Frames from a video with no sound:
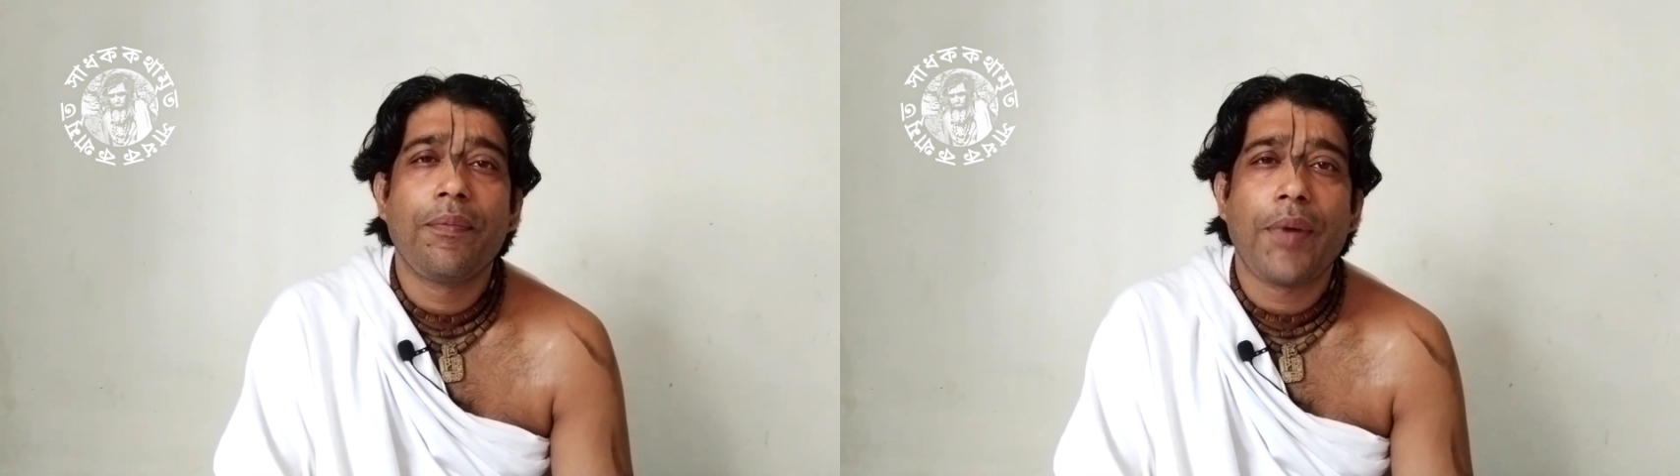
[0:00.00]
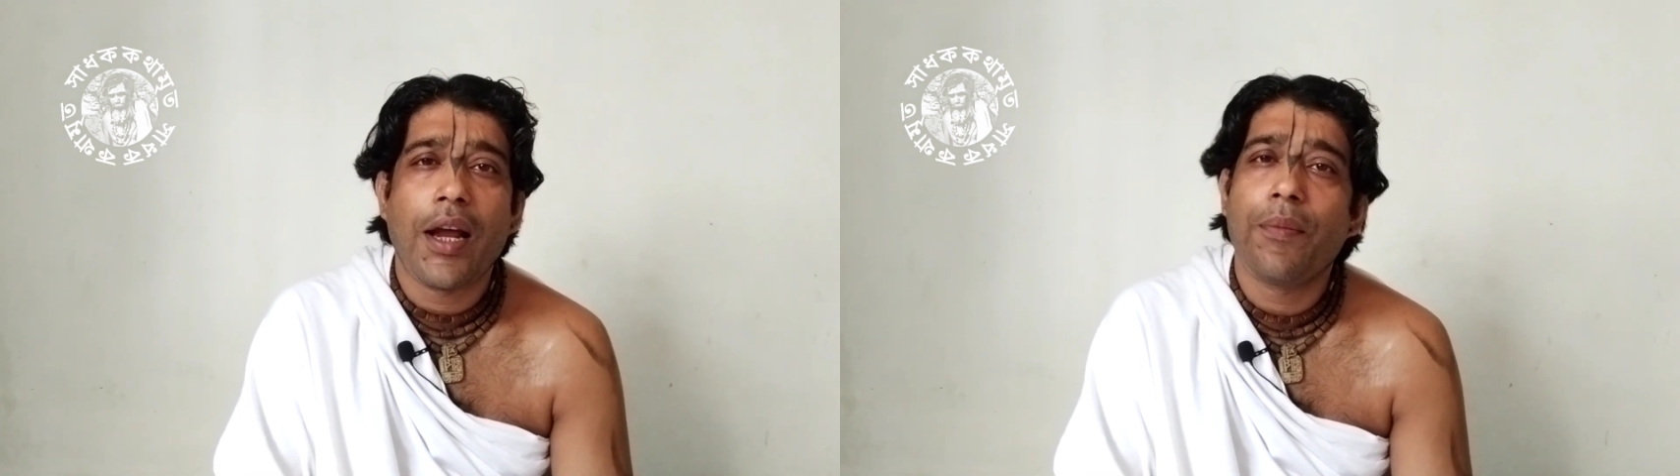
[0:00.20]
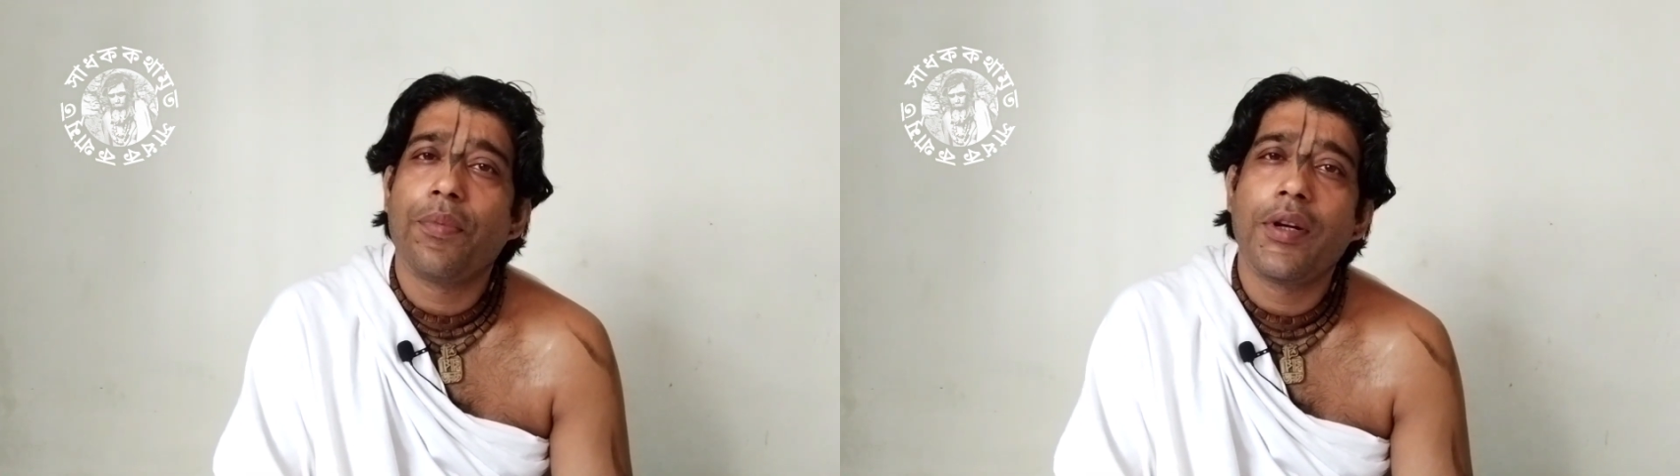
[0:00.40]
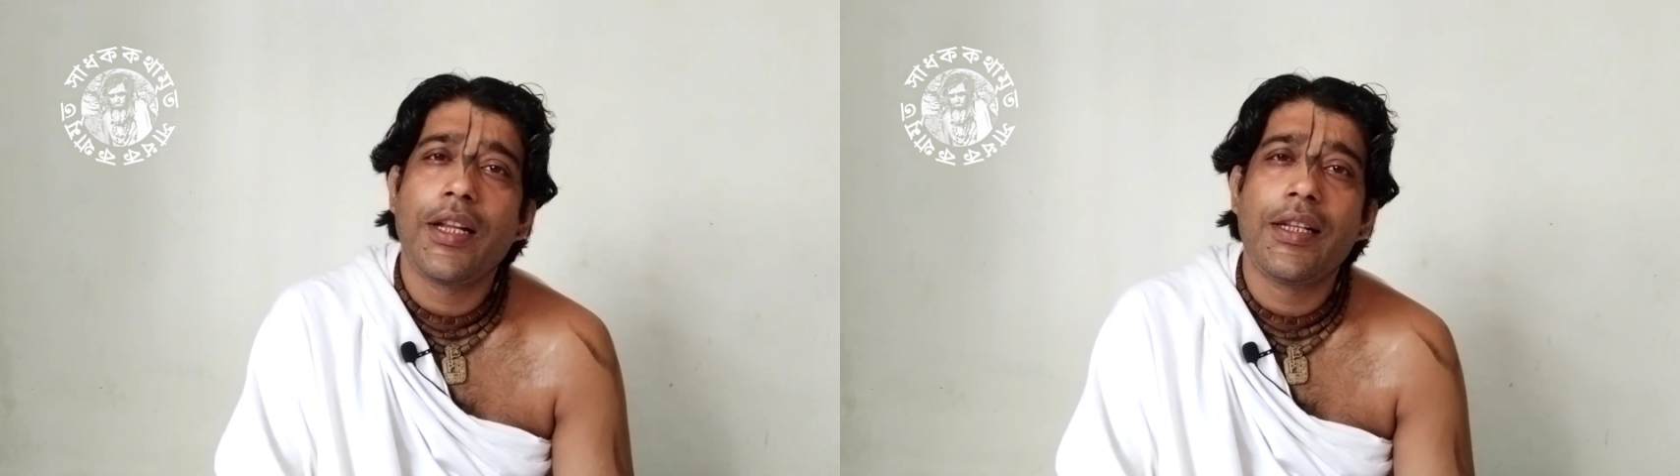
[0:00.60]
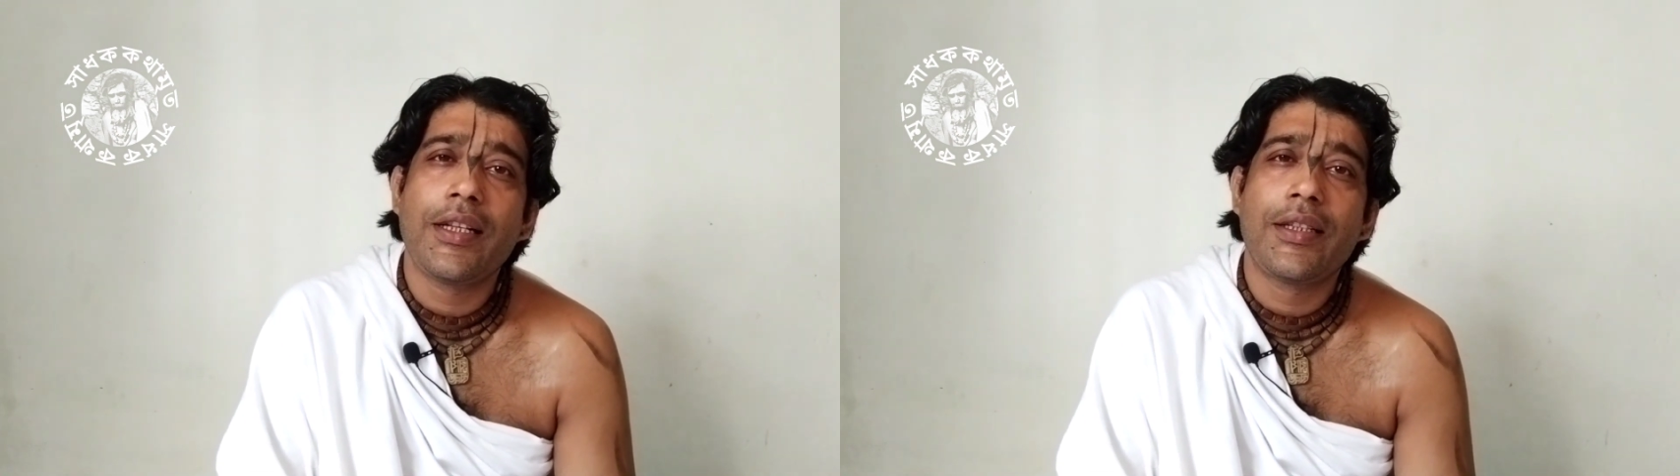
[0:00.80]
প্যান্ট
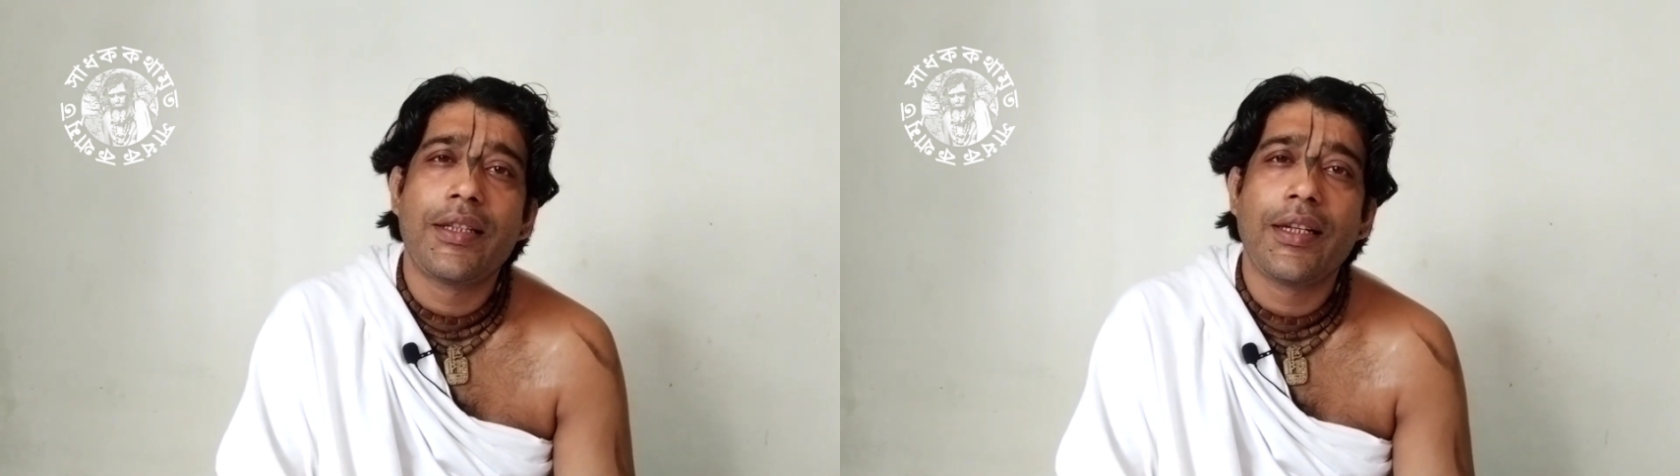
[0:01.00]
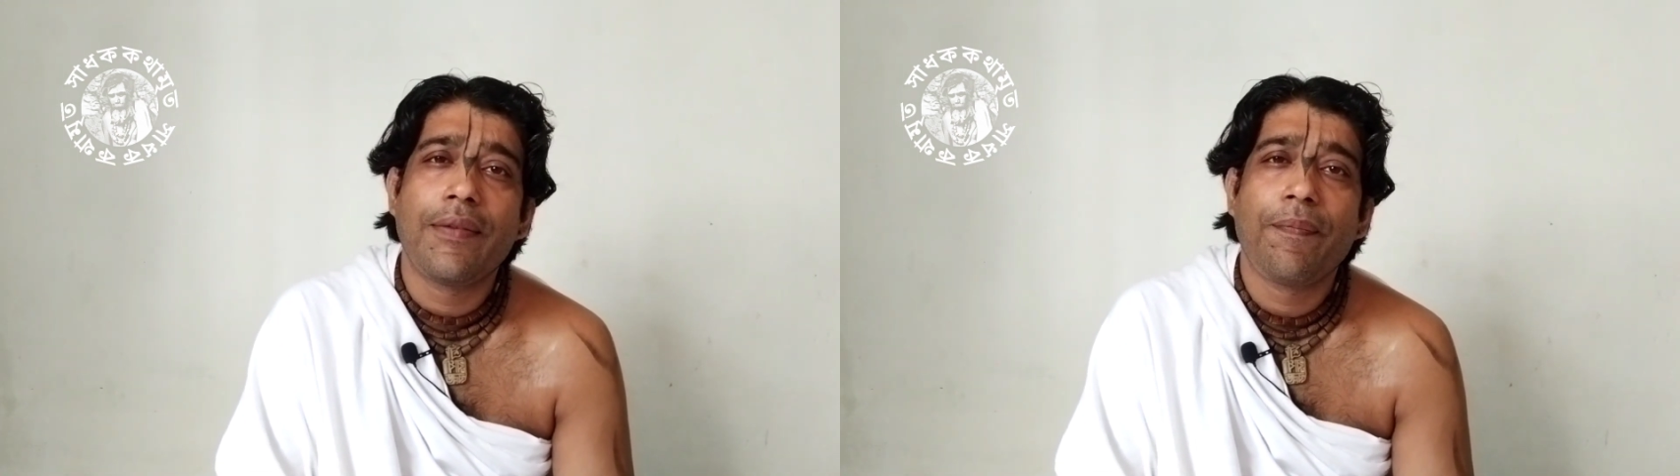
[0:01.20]
পরিয়ে দিচ্ছে